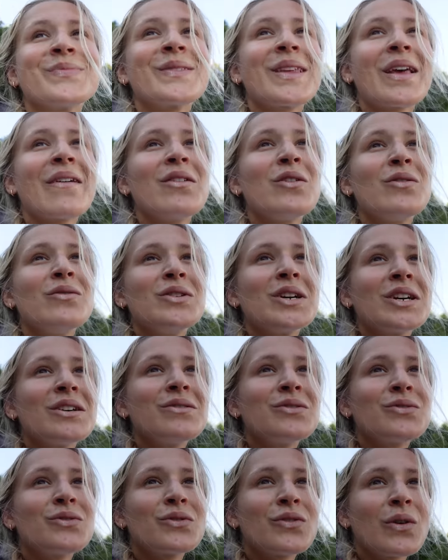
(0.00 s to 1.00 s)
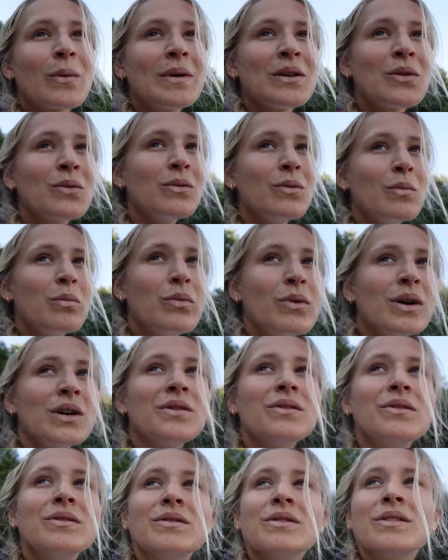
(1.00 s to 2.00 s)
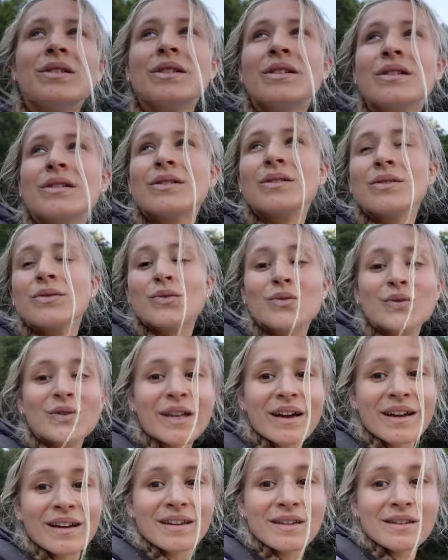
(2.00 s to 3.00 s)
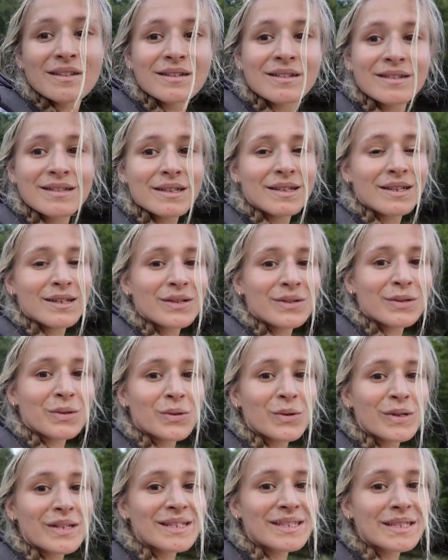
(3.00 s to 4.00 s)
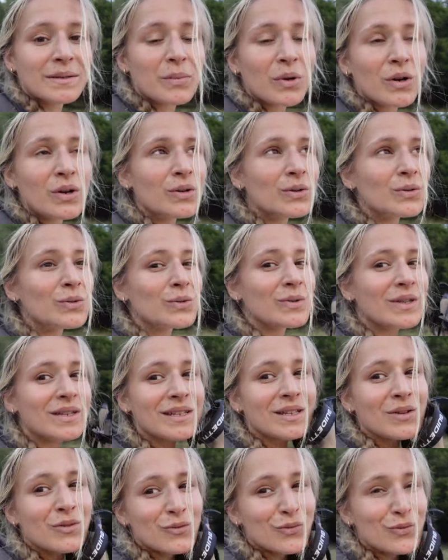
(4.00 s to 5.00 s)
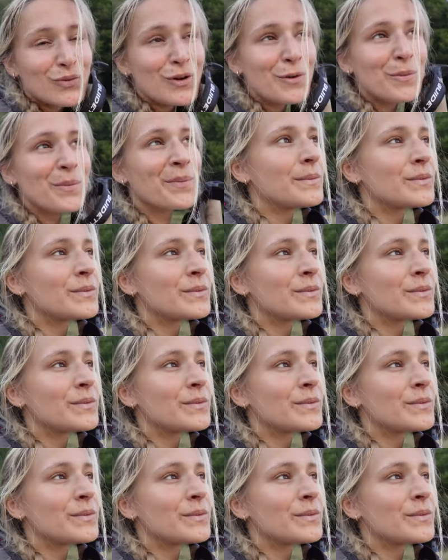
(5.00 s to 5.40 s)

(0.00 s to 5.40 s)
Ça va en vrai. Je sens pas trop le poids de du sac sur les épaules, donc ça c'est cool.